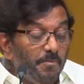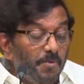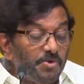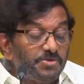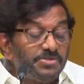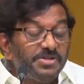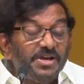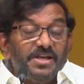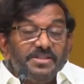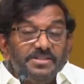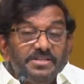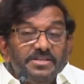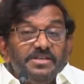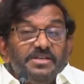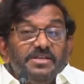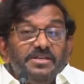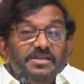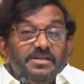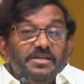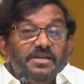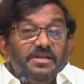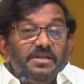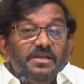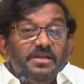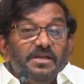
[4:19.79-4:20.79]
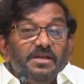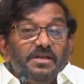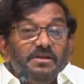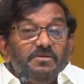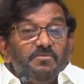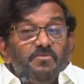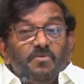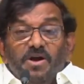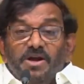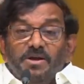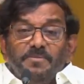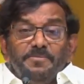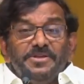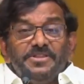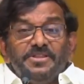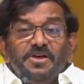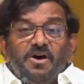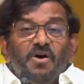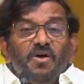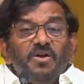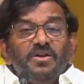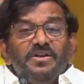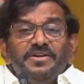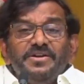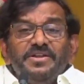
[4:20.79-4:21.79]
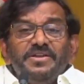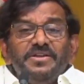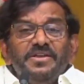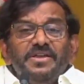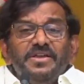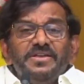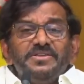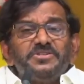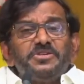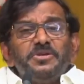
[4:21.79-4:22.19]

బహుశా అది వాళ్ళ మీద ఆల్రెడీ